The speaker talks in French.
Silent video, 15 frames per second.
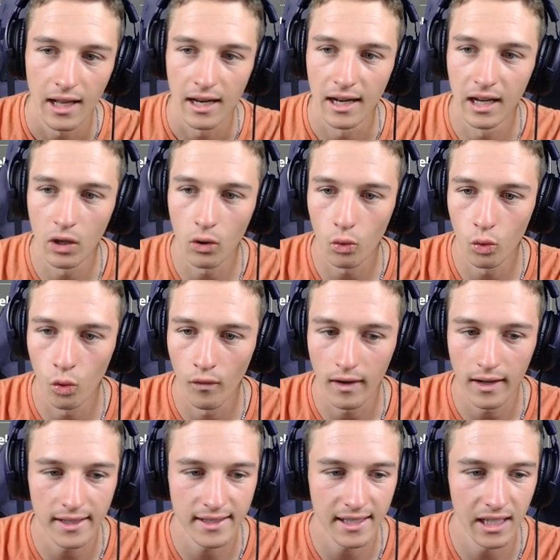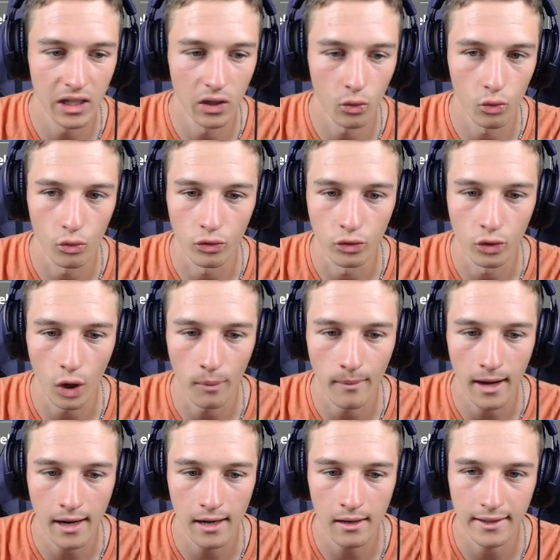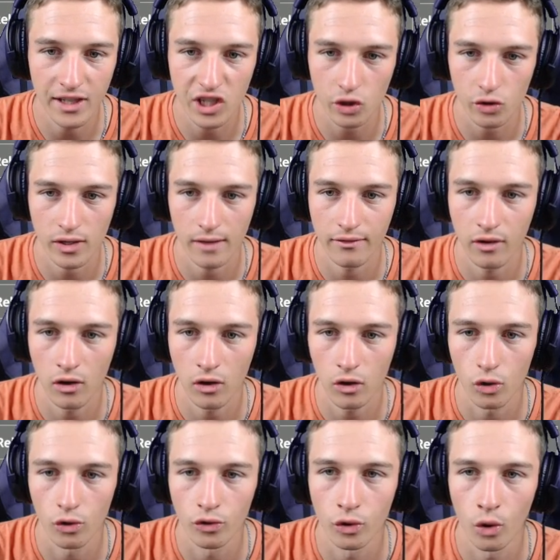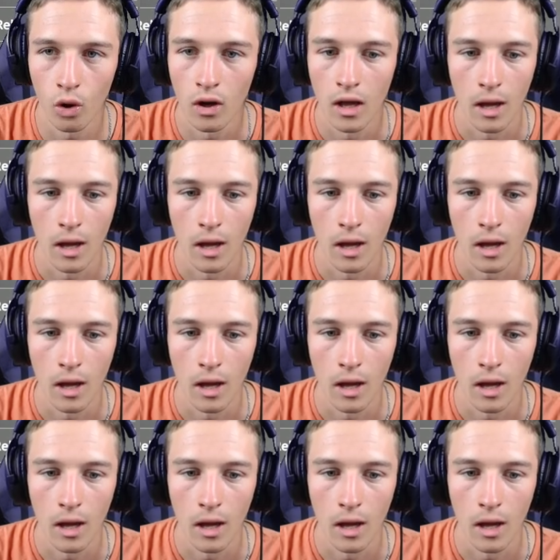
Les roues, on va laisser les roues normales. Et charges avant, non.